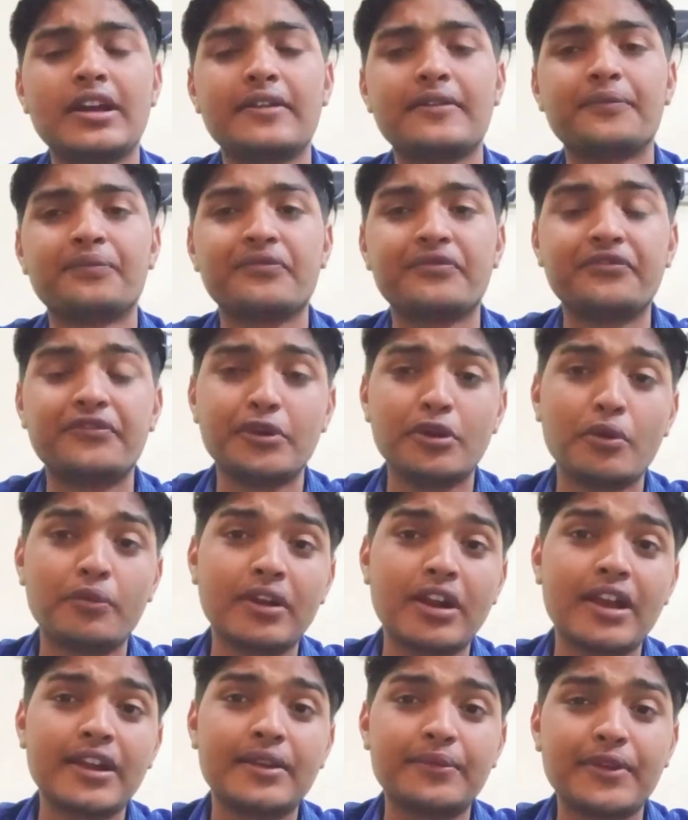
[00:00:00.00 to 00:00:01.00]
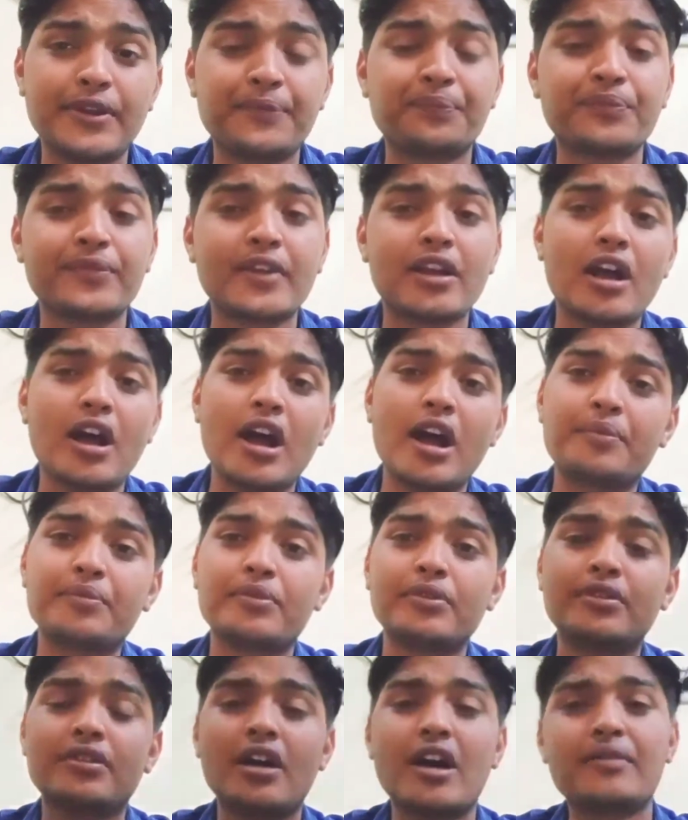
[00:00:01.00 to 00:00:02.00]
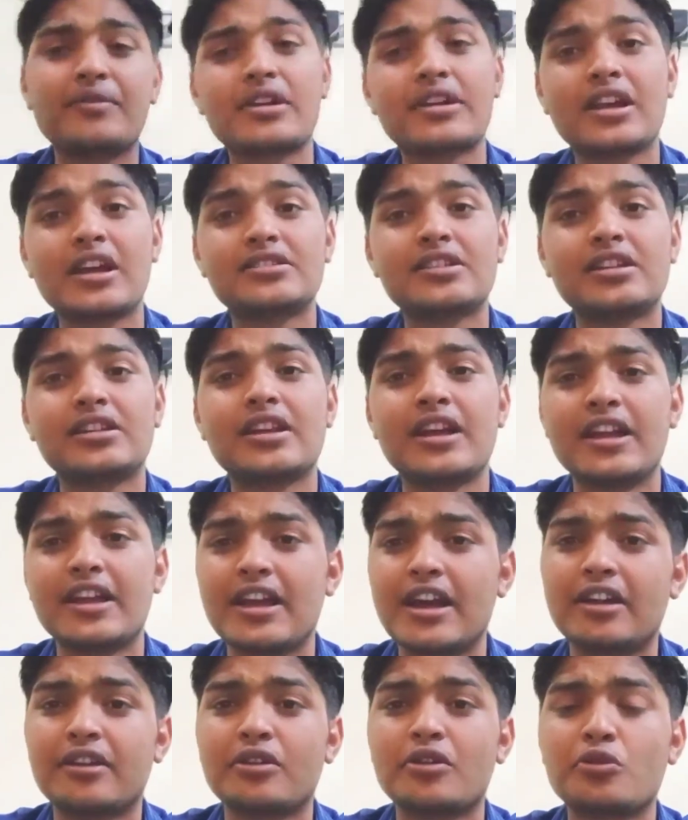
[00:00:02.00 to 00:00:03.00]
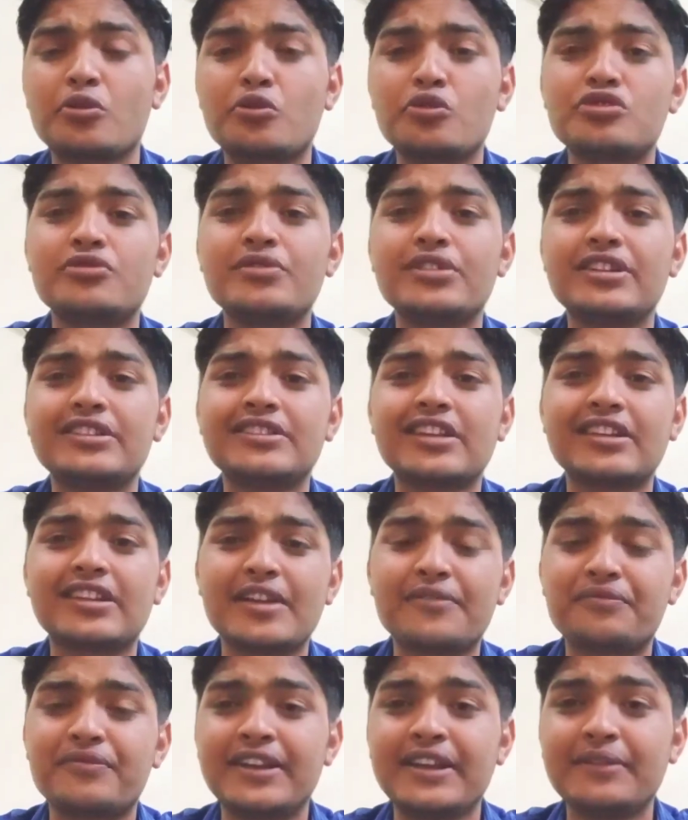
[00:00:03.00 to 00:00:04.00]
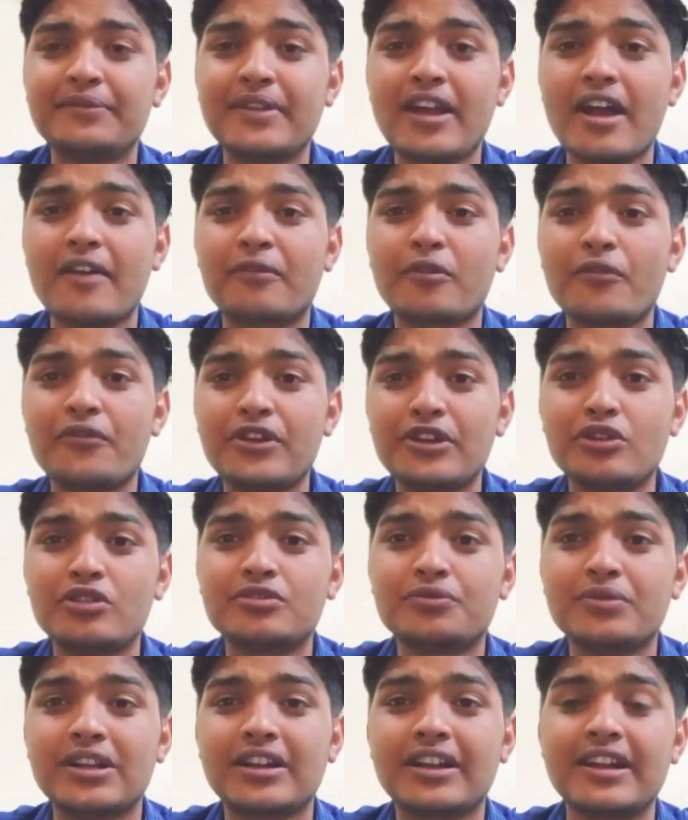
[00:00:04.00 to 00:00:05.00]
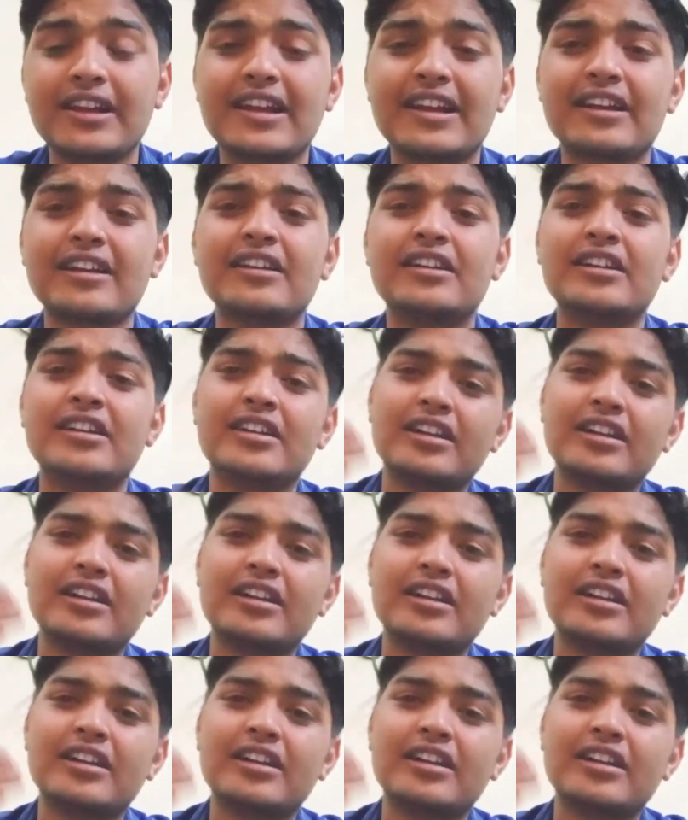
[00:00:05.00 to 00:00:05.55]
है वीडियो बनाने में आप आपका क्या जाता है यार कुछ भी नहीं जाता फ्री में आपको वीडियोज़ मिल रही हैं